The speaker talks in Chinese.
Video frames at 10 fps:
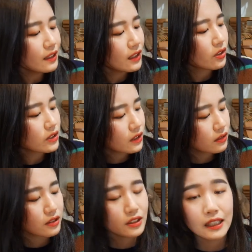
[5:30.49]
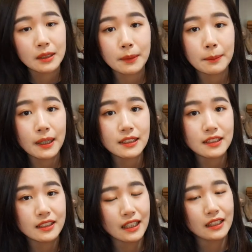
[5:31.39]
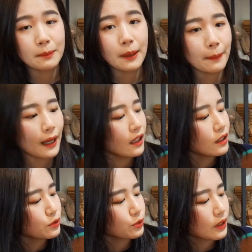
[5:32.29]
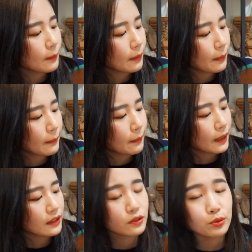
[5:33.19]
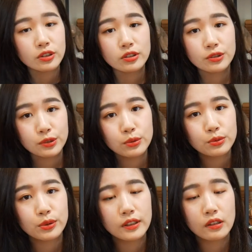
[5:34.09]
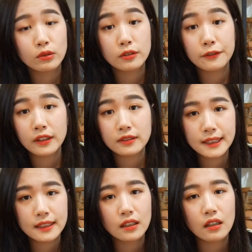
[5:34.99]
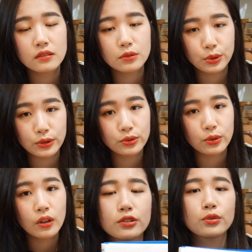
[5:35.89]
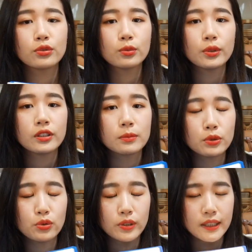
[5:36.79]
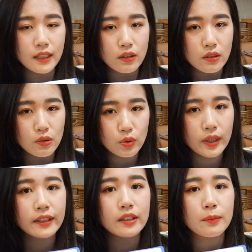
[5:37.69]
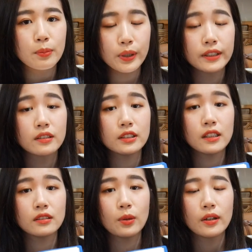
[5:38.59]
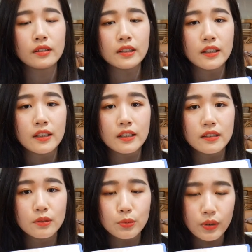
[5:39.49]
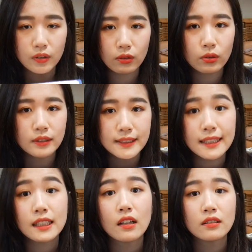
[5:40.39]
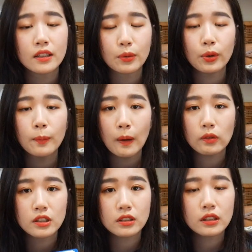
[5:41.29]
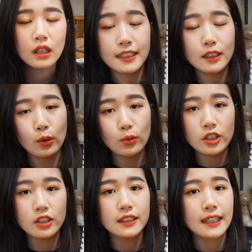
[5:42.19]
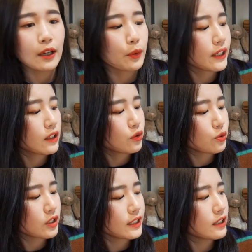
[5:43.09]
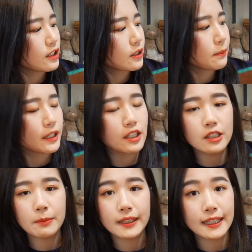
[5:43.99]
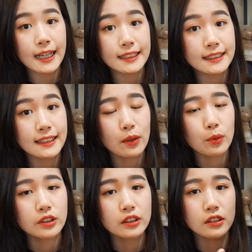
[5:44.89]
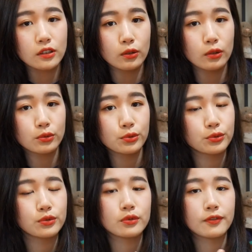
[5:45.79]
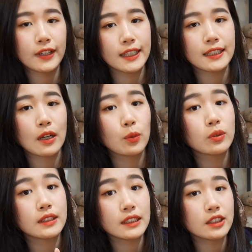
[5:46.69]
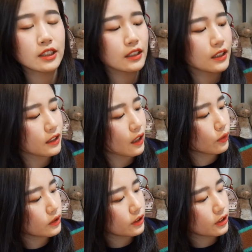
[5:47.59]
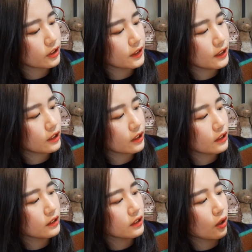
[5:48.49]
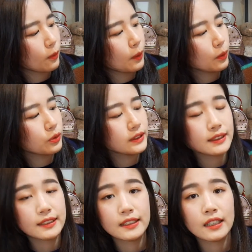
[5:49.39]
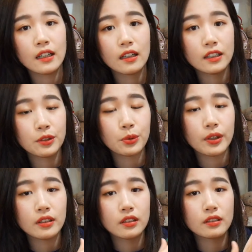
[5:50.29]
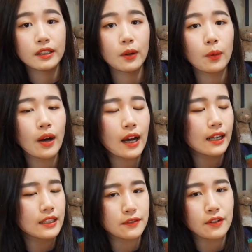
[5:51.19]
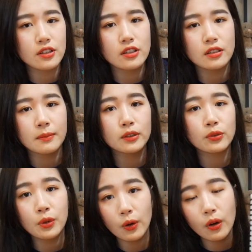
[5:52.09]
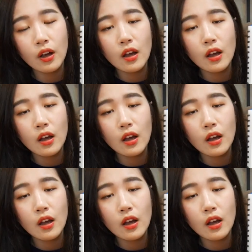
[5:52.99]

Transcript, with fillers: 然后这个呢是它的妈妈，这个是它的爸爸，就是它爸爸妈妈呢都是秀犬，然后是非常健康的犬种。这就是为什么说一定要找专业的 breeder，这样的话呢，你。对狗狗的健康呢也会有保证，那同时呢，他也会给你出示一个证明，证明他已经带过这个狗狗去外打过第一针了，然后这个是医生，然后包括一些呃医院的电话、联系方式什么都有。